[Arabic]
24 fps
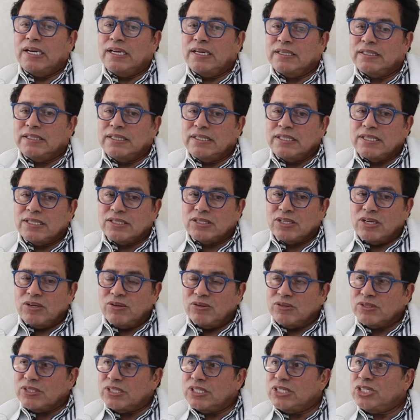احتياج
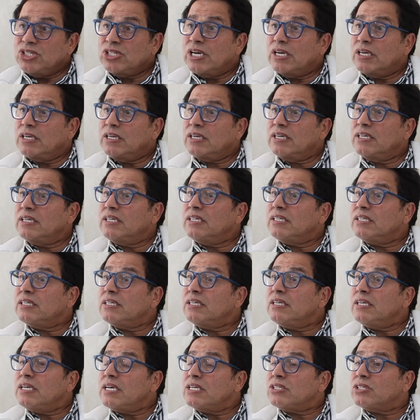للاكسجين
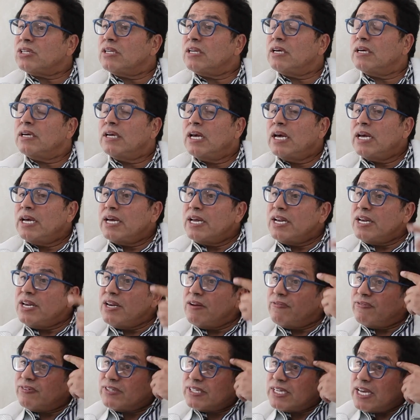الاحتياج
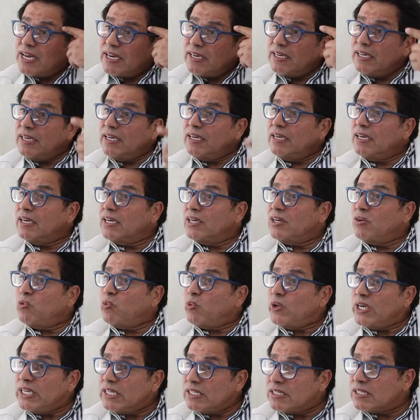النفساني
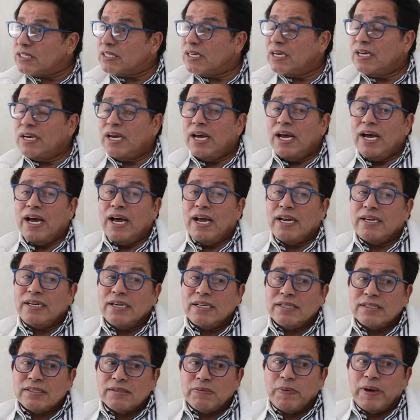الوينز
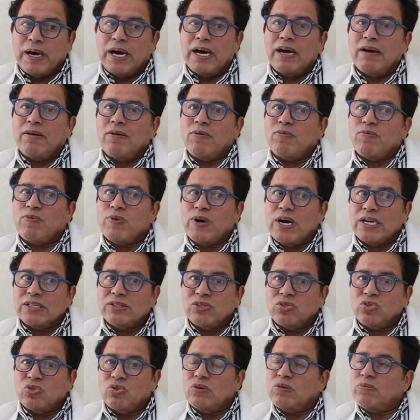انا تبقى واحد
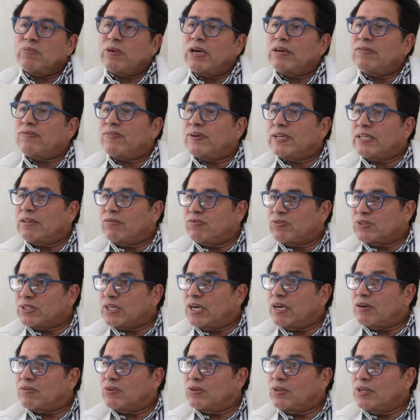الظلمه لفهاد
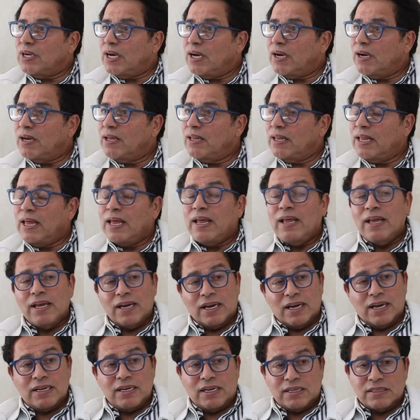الفتره كلها
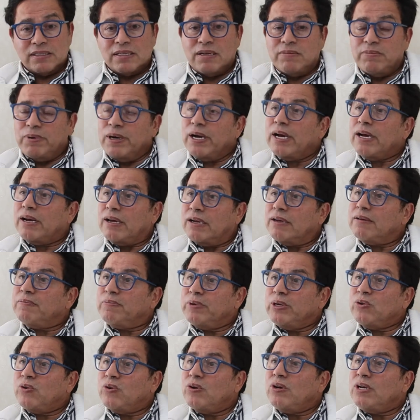كنعتبر
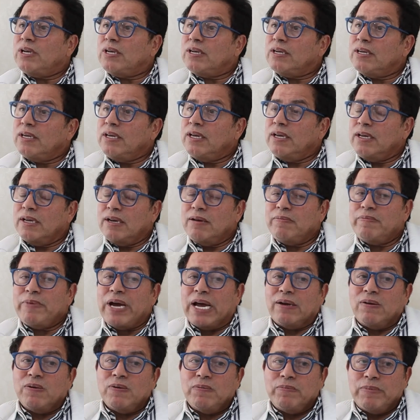بكل
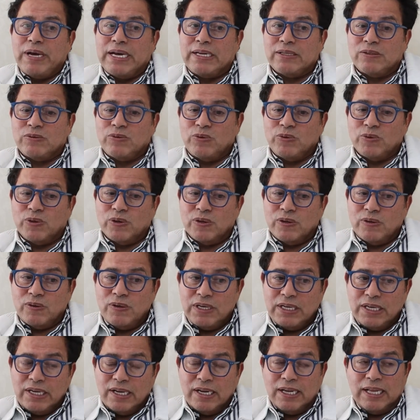المعلومات
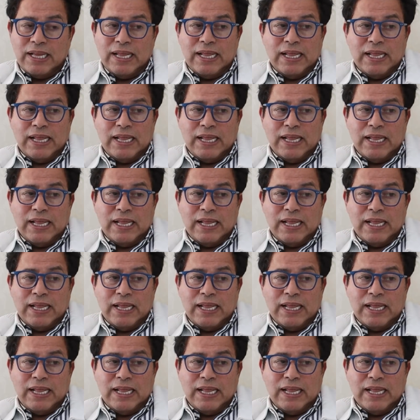وكل